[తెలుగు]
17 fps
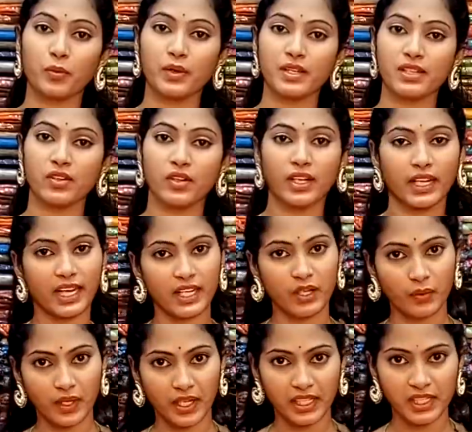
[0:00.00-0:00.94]
రూపీస్లో
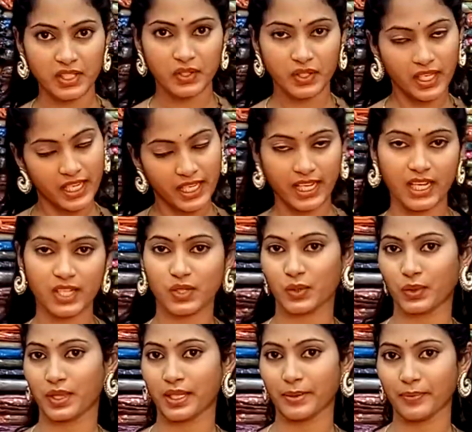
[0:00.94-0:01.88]
ఎలాంటి వెరైటీస్ ఉన్నాయో ఇంకా
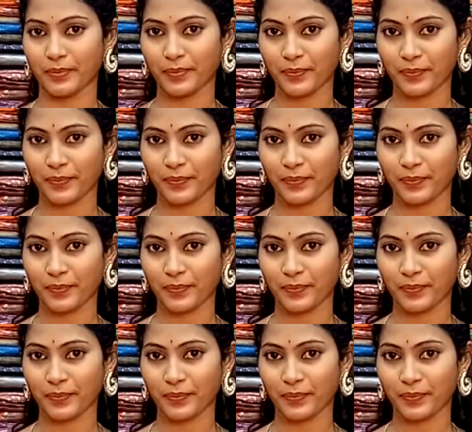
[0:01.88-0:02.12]
చూద్దాం